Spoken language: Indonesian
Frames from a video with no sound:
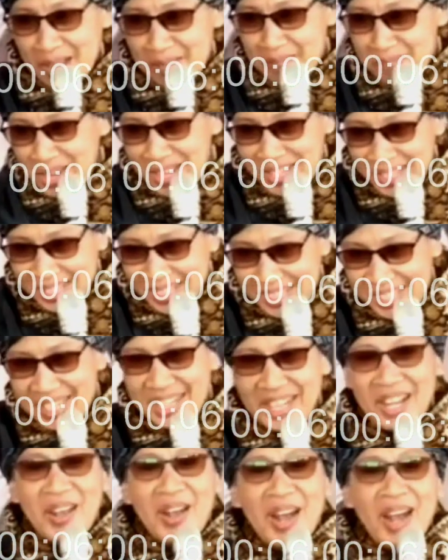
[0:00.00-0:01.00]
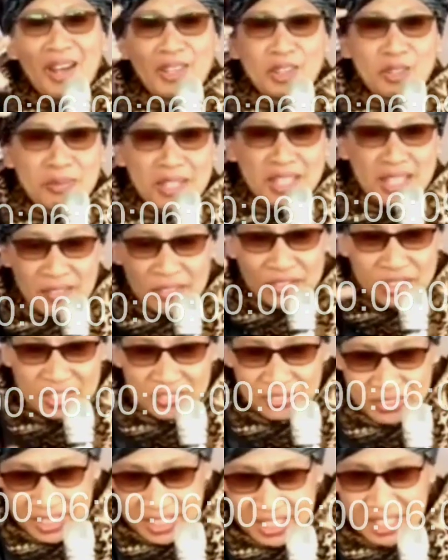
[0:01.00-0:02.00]
madhab Maliki, atau madhab
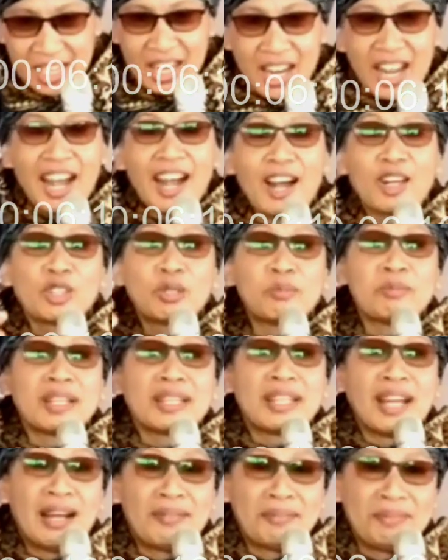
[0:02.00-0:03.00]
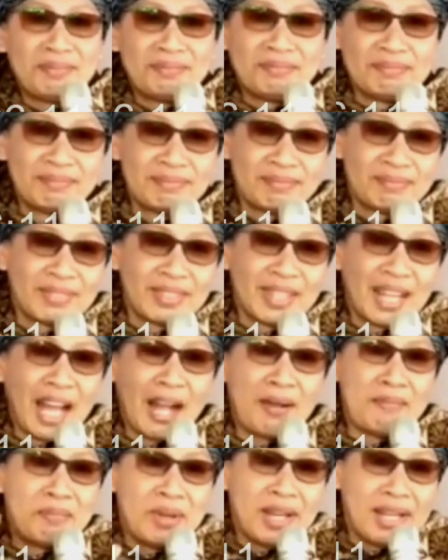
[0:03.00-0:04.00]
Syafi'i, atau madhab
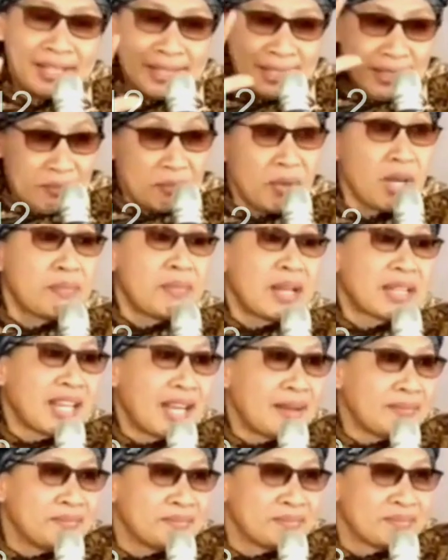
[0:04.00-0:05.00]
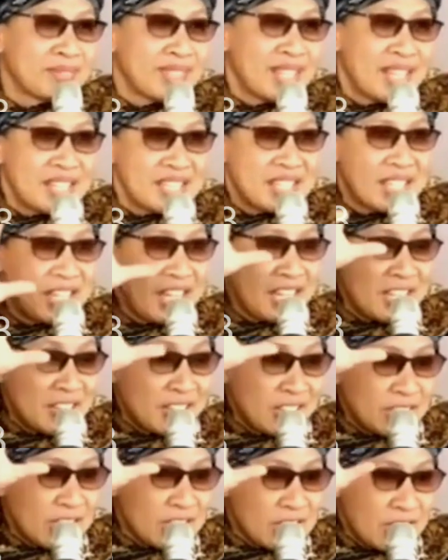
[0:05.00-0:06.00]
Hambali. Bermadhab. Jadi
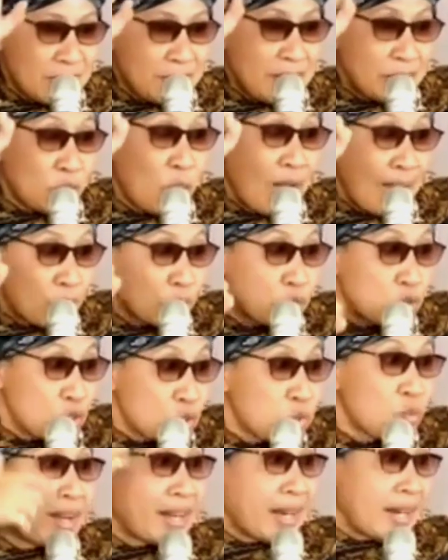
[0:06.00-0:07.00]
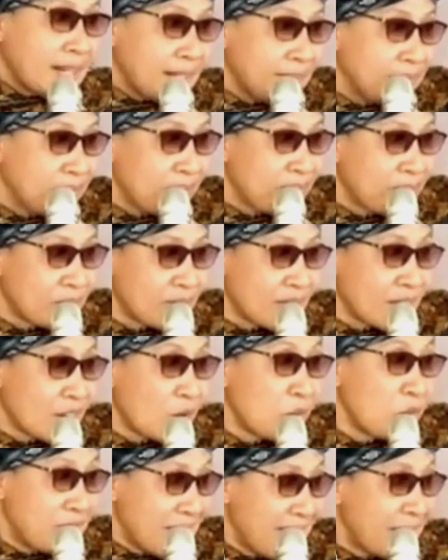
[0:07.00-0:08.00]
identitas lima itu harus disuarakan.
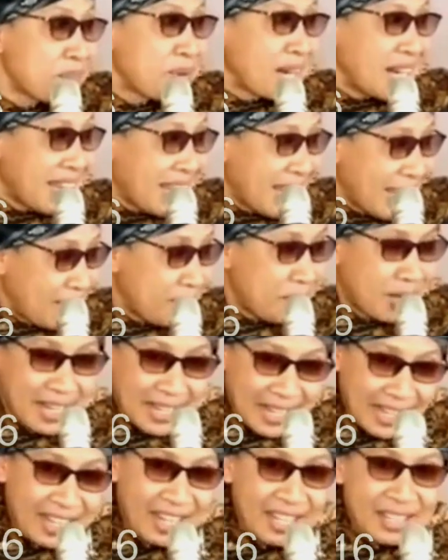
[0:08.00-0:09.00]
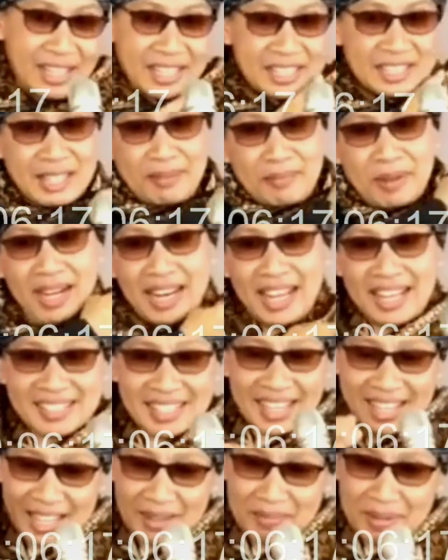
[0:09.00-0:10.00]
Kemudian perlahan-perlahan nanti setiap
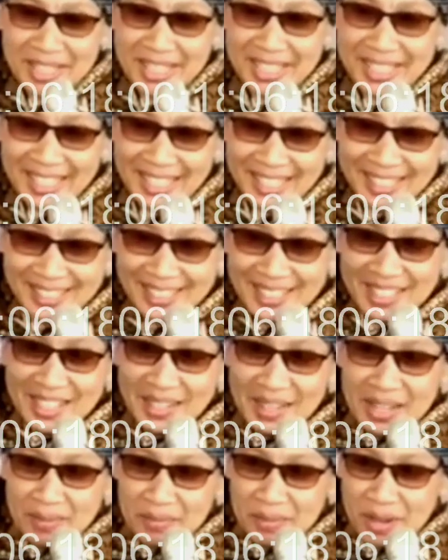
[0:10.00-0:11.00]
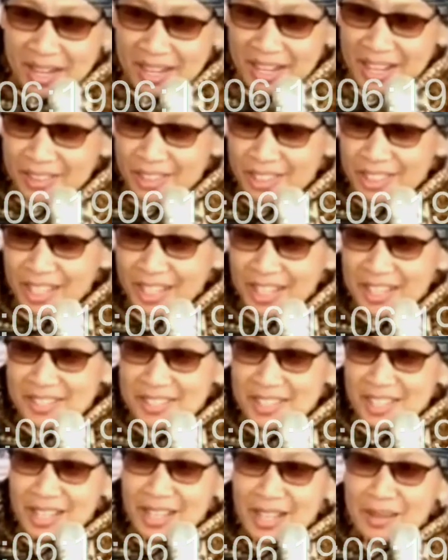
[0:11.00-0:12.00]
kelas ada pendidikan mengenal tentang
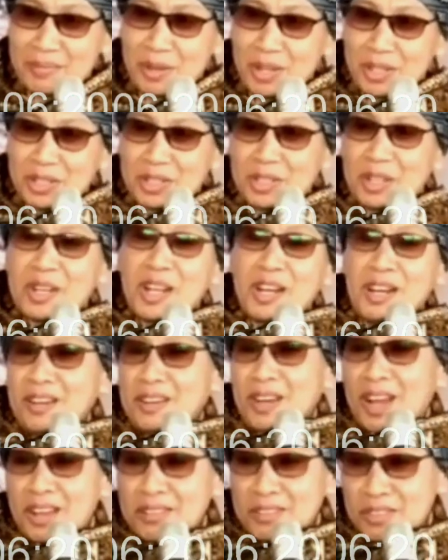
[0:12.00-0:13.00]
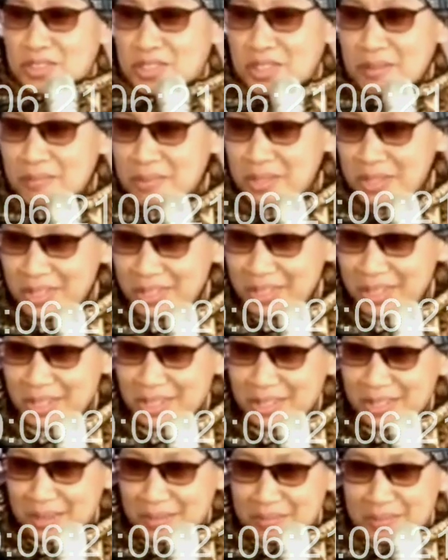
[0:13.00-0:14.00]
Islam, kenalkan hadis
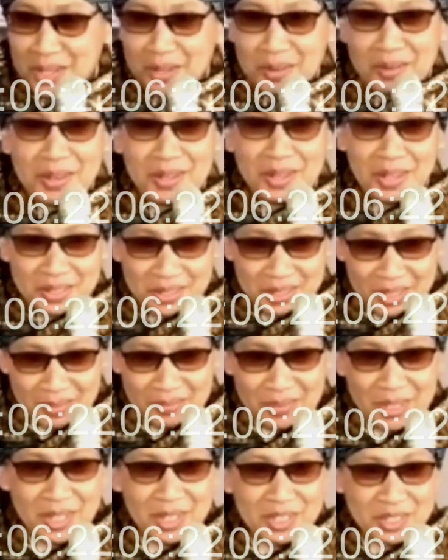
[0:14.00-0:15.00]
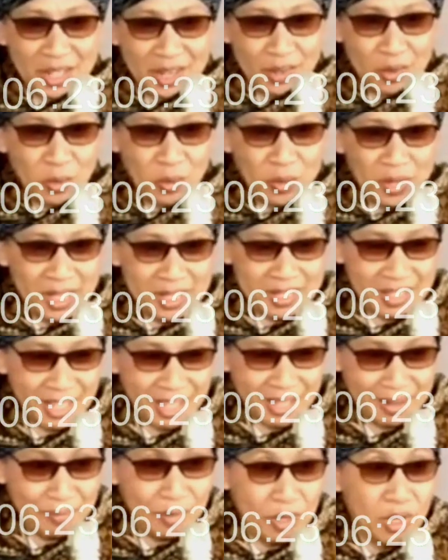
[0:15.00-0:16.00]
Jibril, iman kepada Islam, yang disarukan
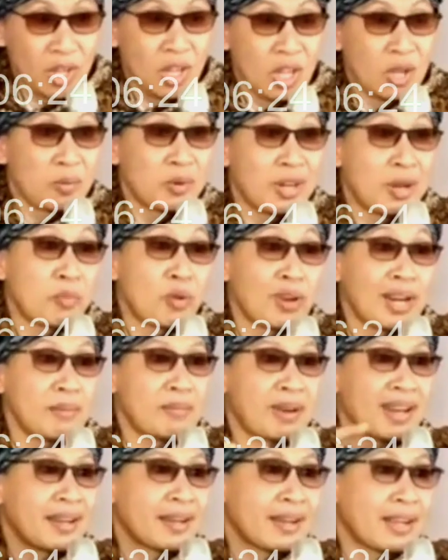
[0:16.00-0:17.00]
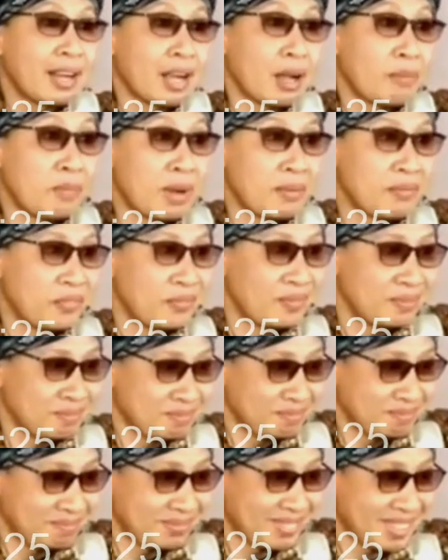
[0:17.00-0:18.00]
Islam. Kemudian mulai melangkah ke bab
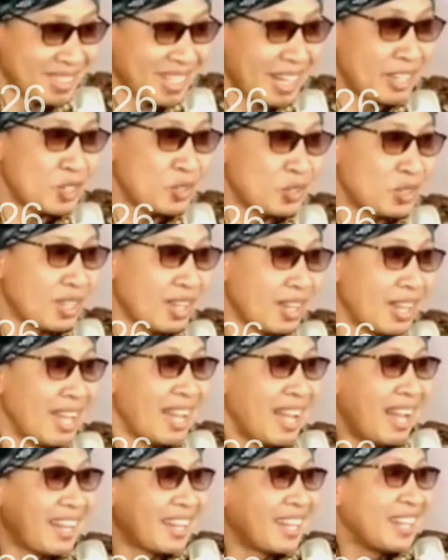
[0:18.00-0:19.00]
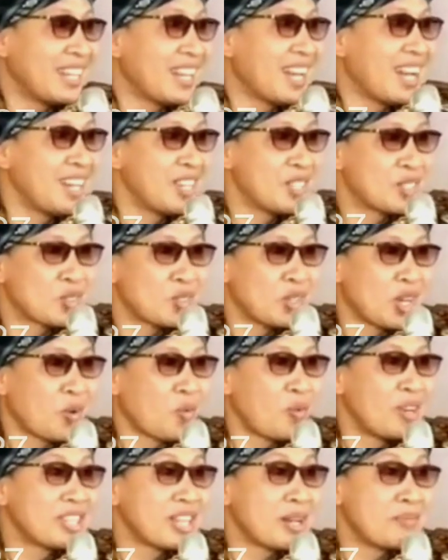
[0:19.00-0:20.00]
selanjutnya, akidah sunnah
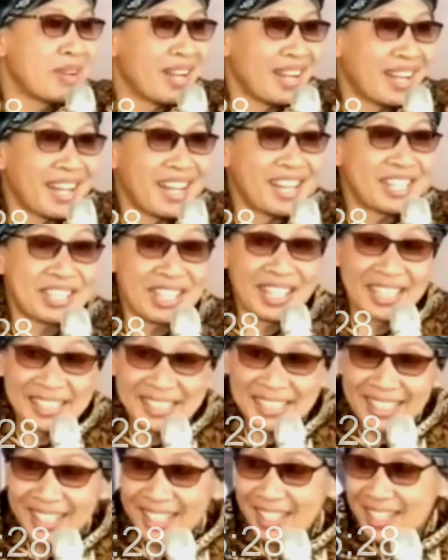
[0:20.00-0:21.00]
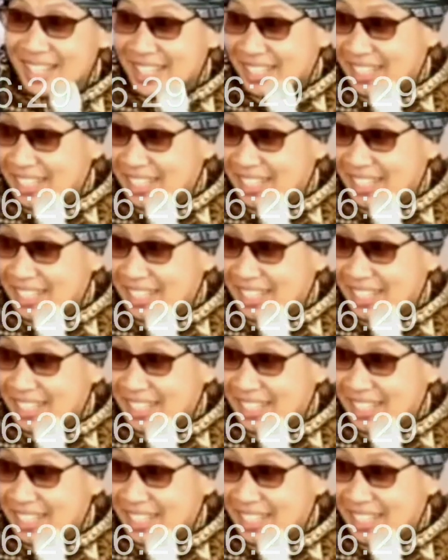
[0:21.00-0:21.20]
wal jamaah asyariyah